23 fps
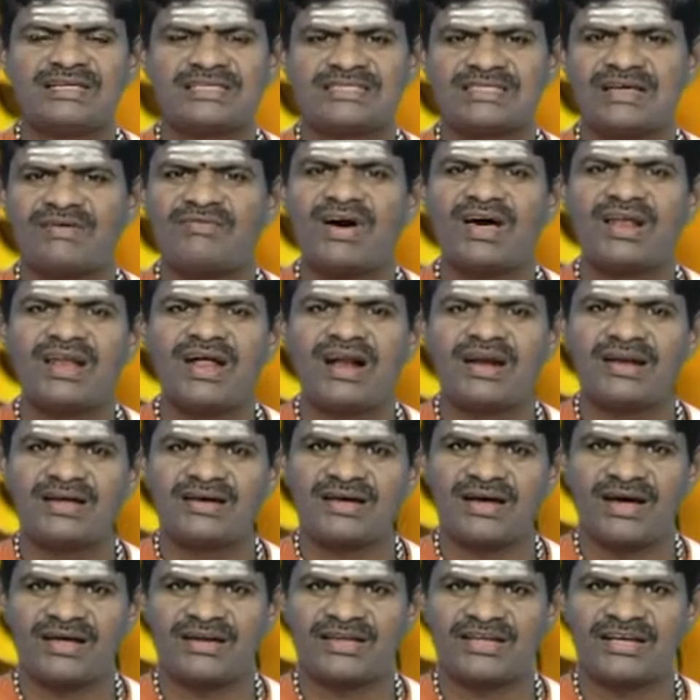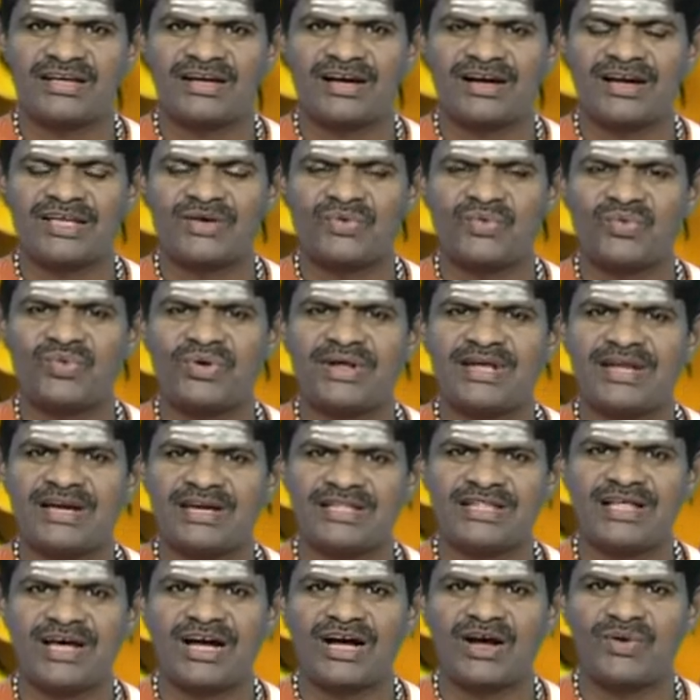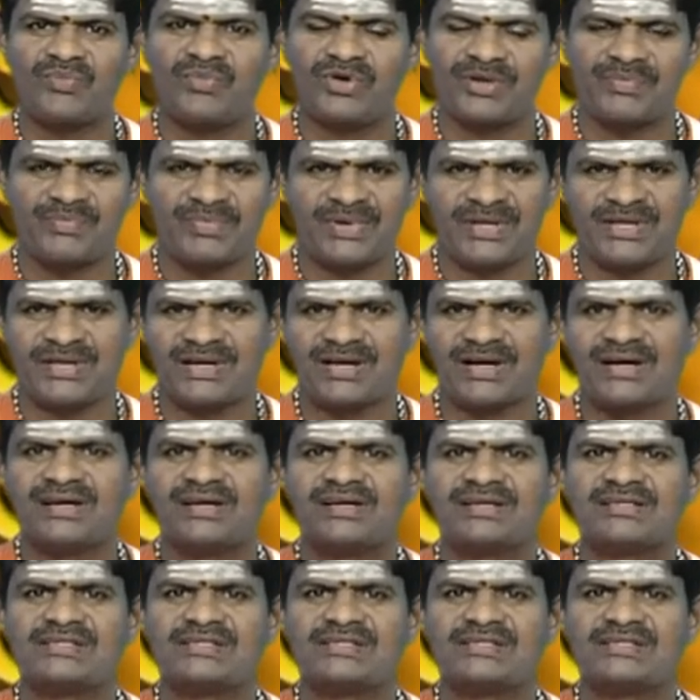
சவாலான காரியங்களை கூட எளிதாக முடிப்பீர்கள்